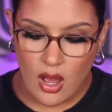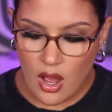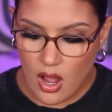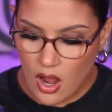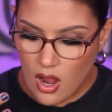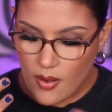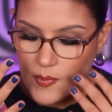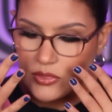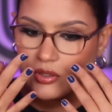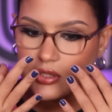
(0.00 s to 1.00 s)
¡Ah!
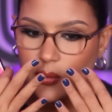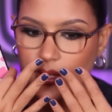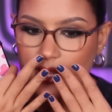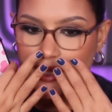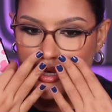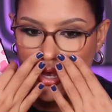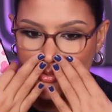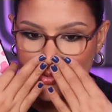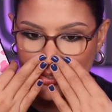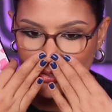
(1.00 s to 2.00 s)
¡No tengo
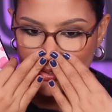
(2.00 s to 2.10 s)
anillos!